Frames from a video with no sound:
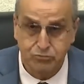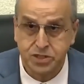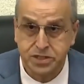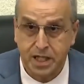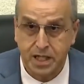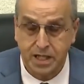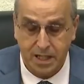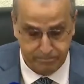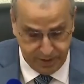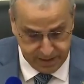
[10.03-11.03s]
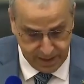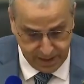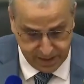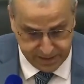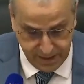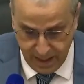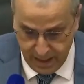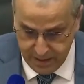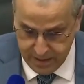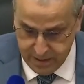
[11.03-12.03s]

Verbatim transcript: مشتركة بين القطاع